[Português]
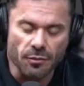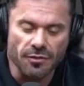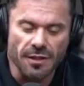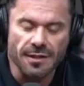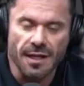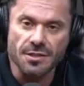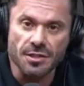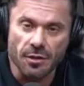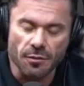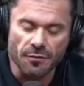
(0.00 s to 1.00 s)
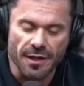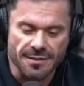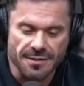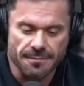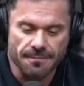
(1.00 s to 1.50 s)
contente que ia conseguir
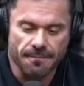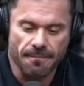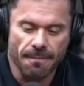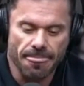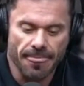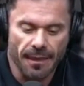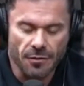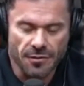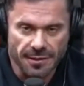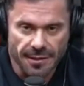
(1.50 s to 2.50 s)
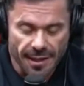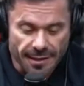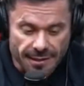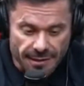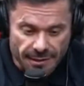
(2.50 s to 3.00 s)
surfar um pouco.
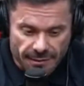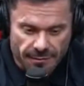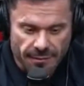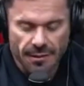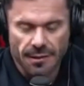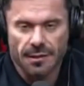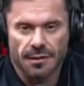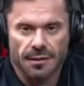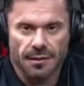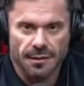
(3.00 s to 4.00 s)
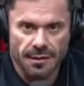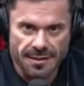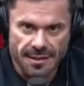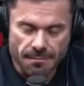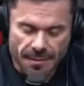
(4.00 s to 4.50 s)
Havia surfado ontem também,
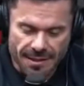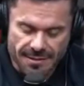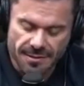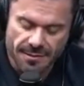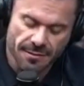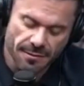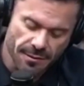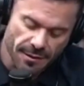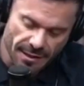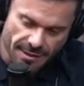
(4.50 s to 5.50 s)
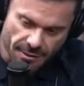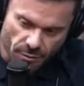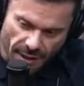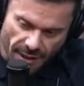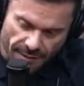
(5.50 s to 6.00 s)
Entrei na água,
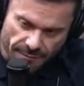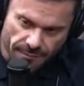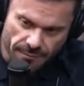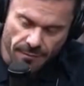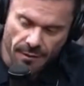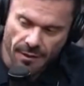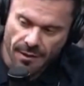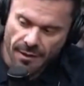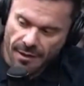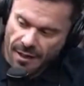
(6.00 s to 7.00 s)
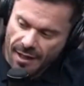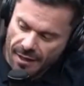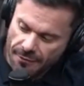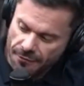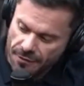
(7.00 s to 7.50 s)
botei a prancha na água,
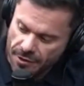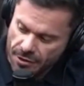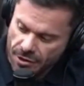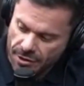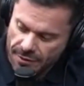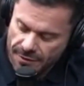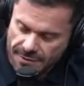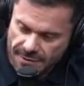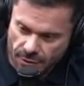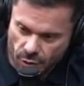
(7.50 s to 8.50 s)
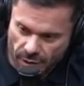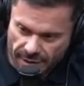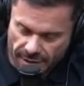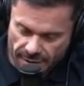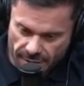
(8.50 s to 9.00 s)
senti
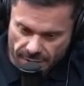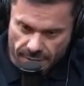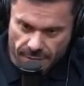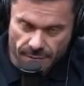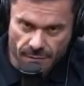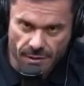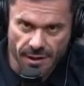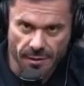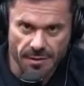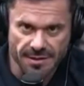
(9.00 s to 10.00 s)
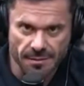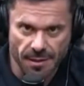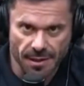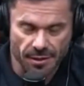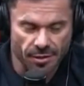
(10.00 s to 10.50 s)
a temperatura
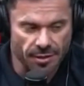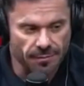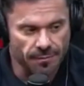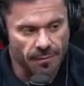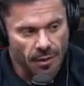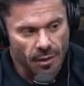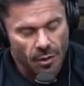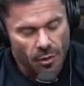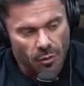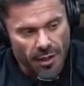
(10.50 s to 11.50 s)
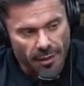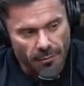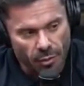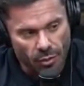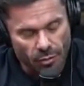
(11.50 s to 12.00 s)
da água. Estava
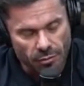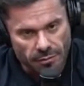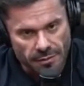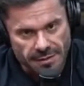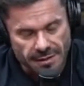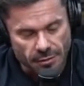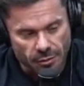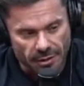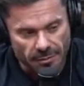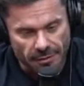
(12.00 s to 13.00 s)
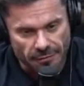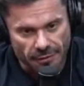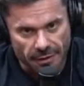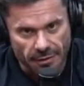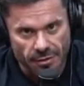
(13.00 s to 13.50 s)
fera, na
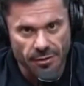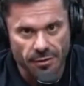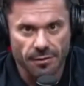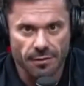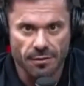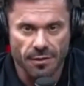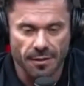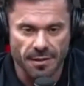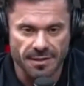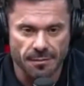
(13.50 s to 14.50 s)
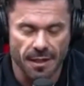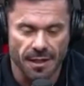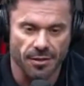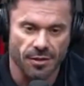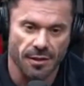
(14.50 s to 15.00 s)
outra mão coloquei
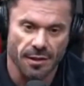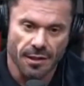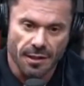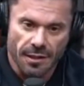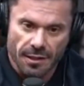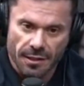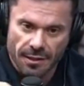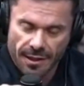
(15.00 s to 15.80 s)
na prancha e falei: